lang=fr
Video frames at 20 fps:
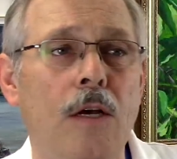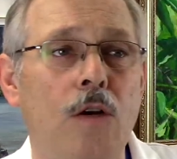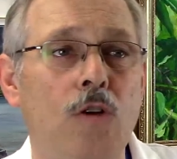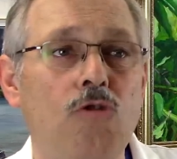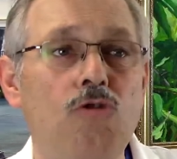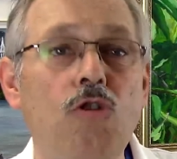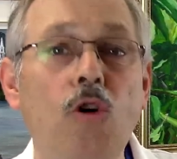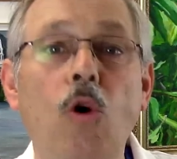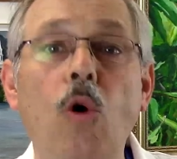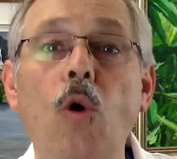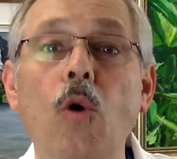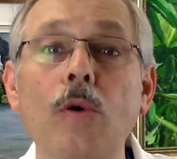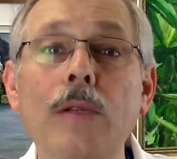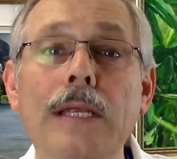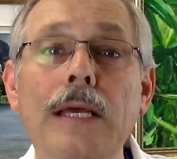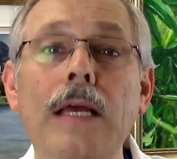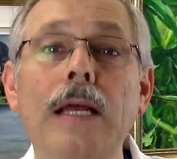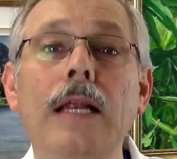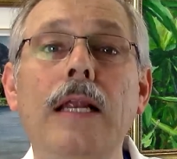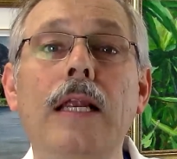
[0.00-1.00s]
Je
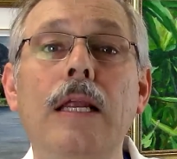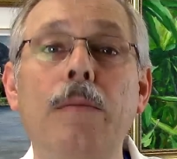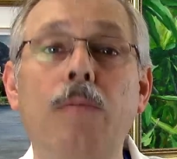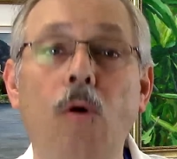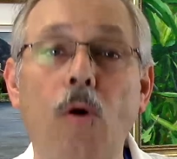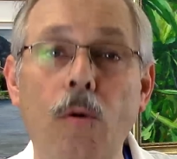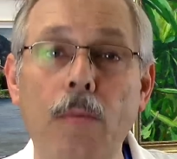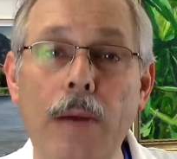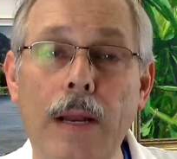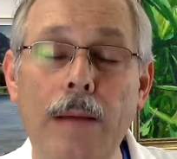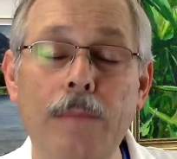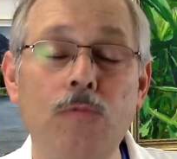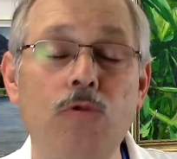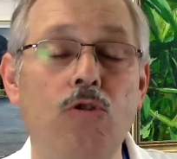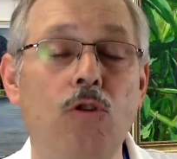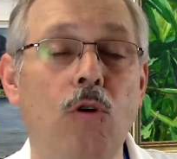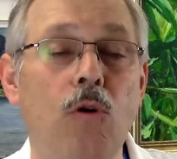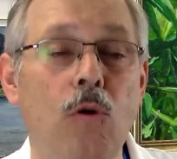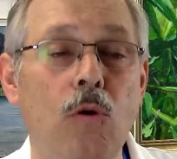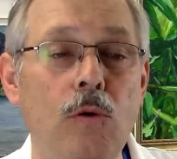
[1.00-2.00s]
connais les problèmes,
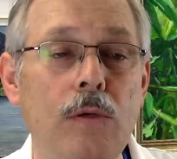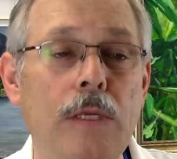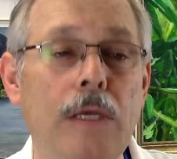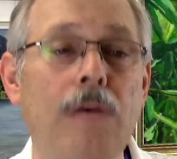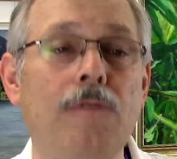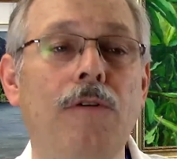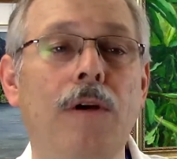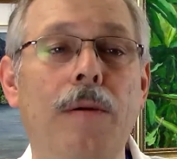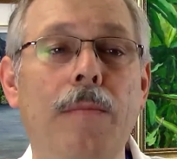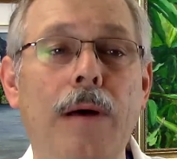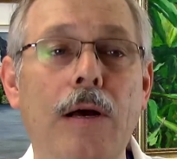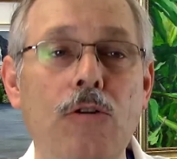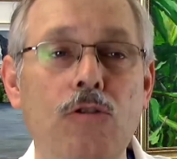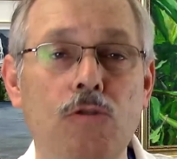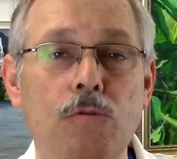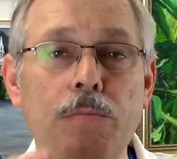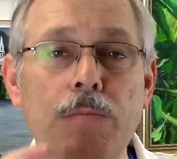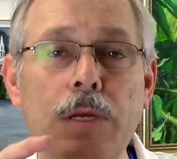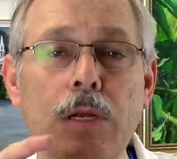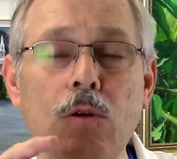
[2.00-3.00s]
je connais vraiment,
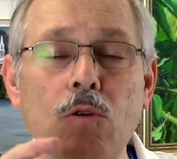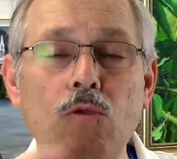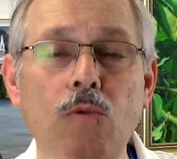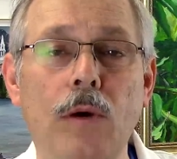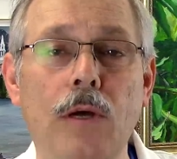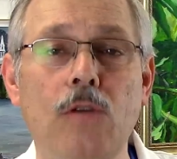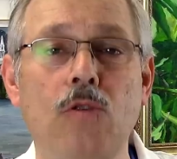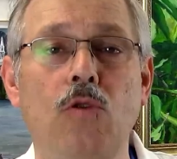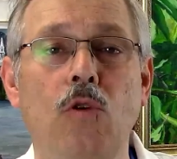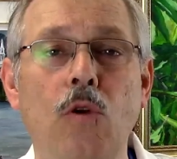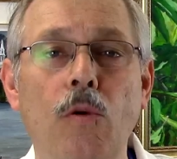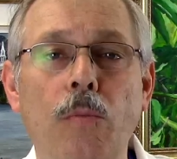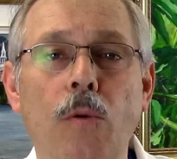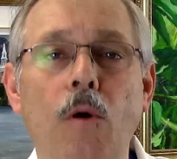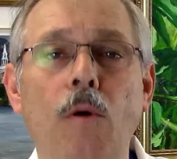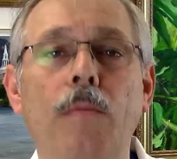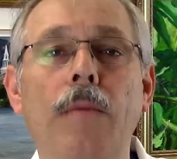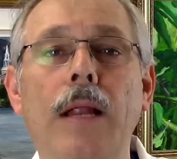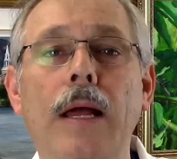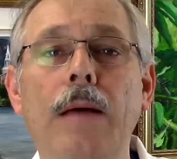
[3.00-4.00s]
je mets le doigt sur le
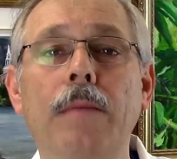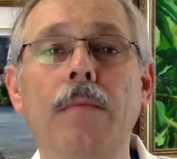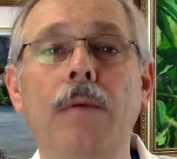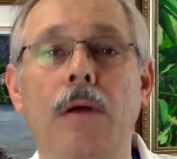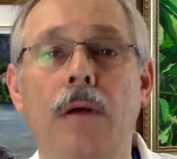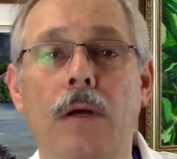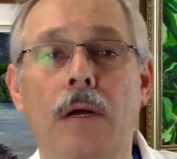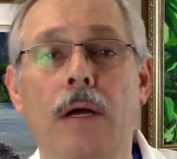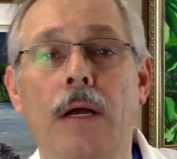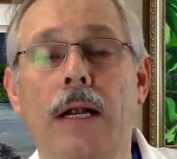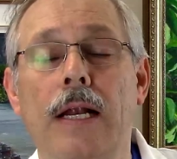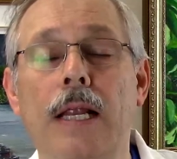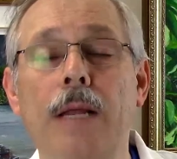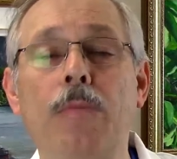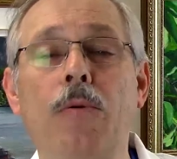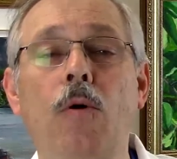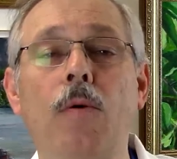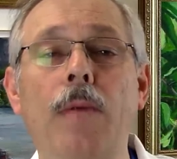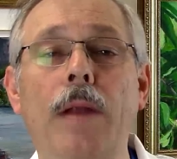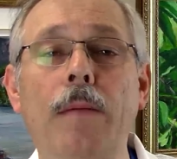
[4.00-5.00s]
problème, les
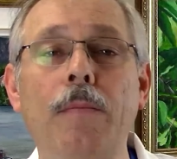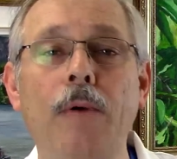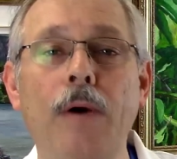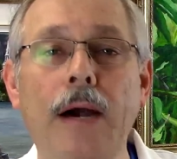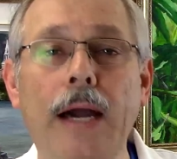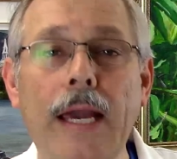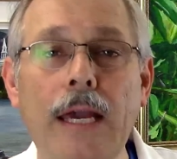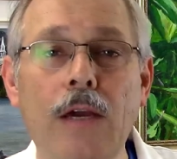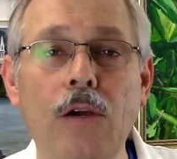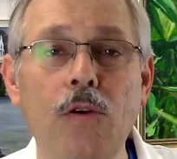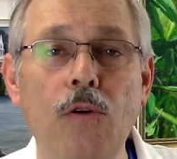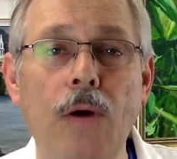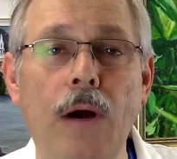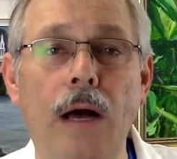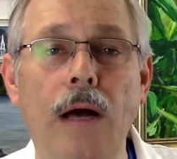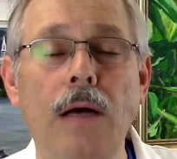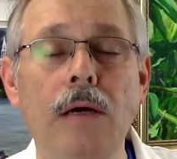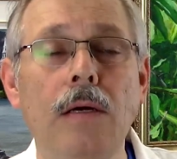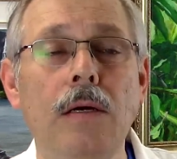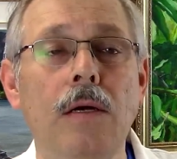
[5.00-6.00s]
problèmes
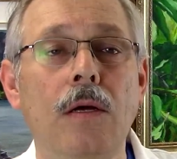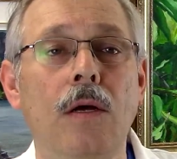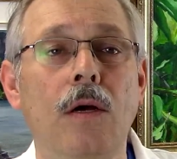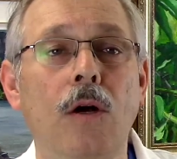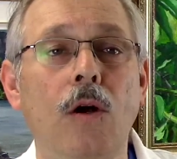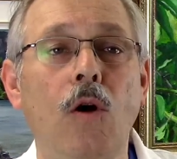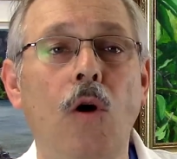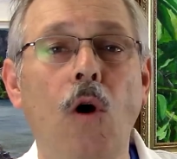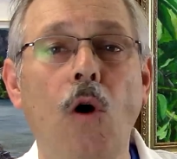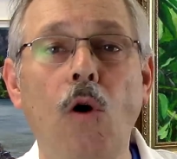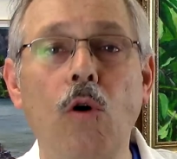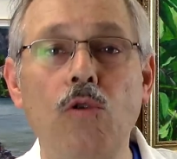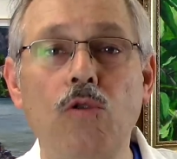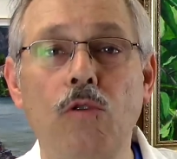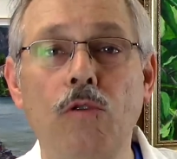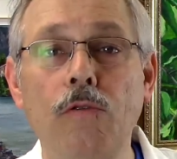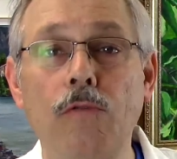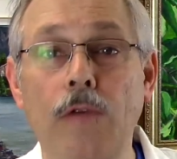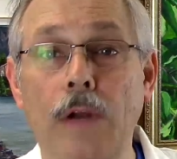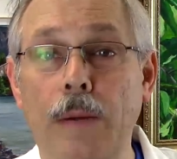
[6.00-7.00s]
récurrents qu'on
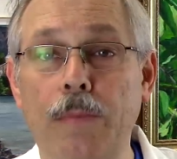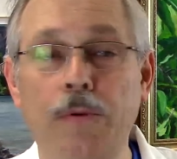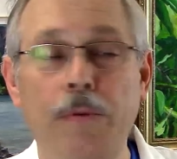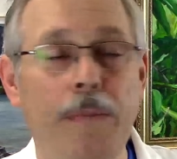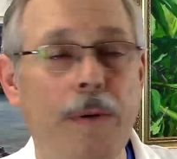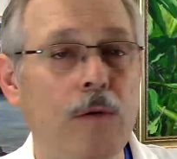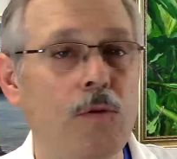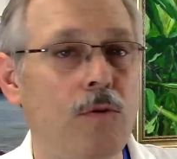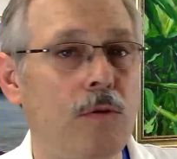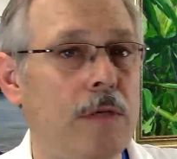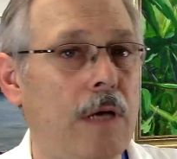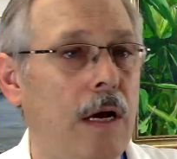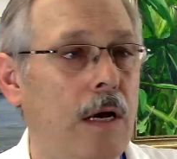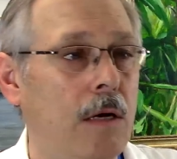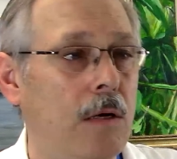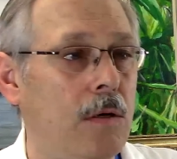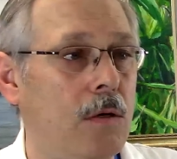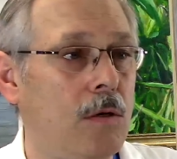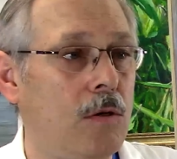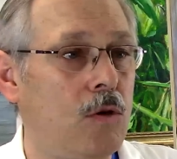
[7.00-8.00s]
retrouve la plupart du
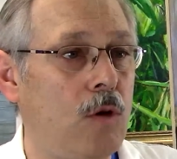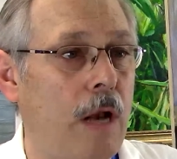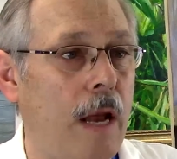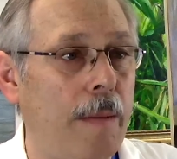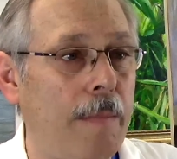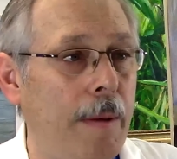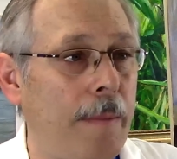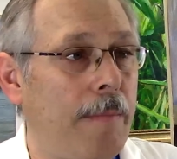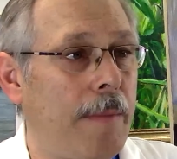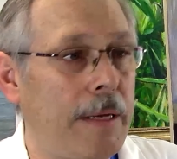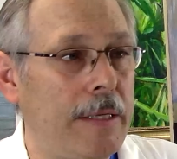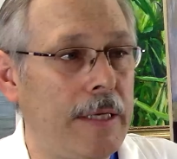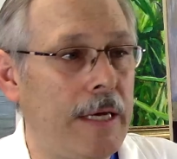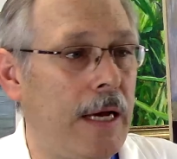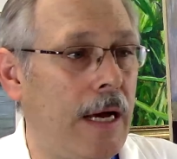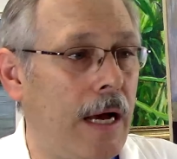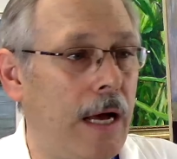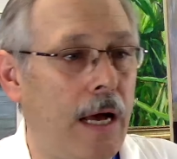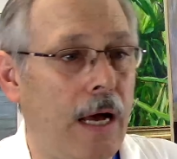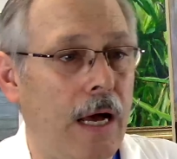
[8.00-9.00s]
temps euh, de la même
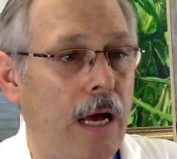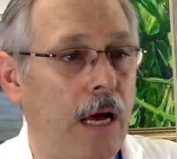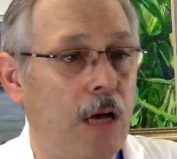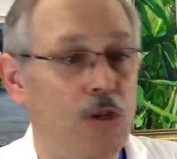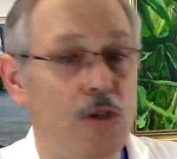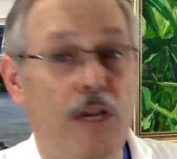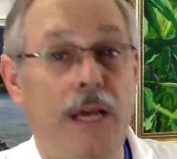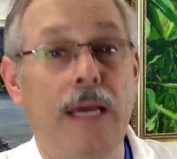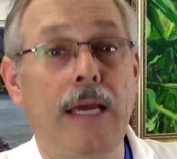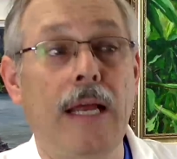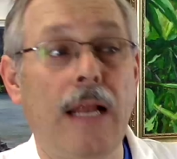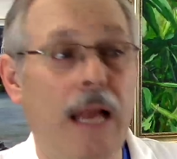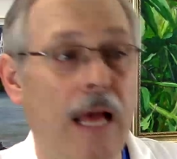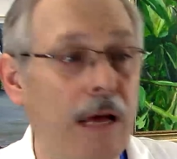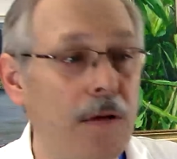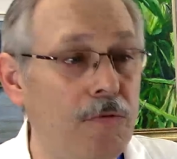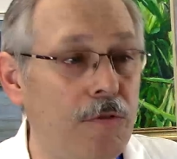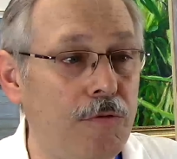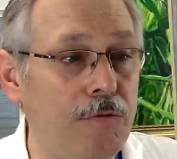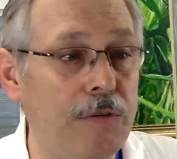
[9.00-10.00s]
manière à chaque
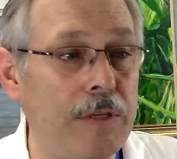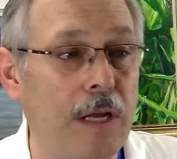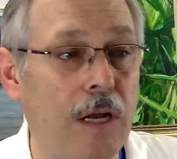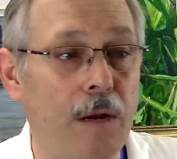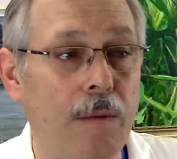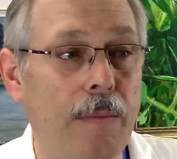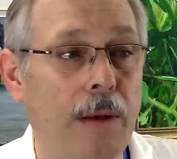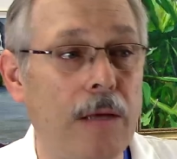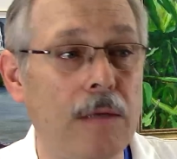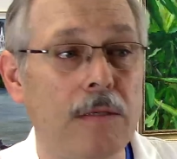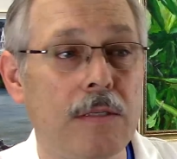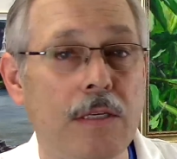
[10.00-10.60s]
élève finalement.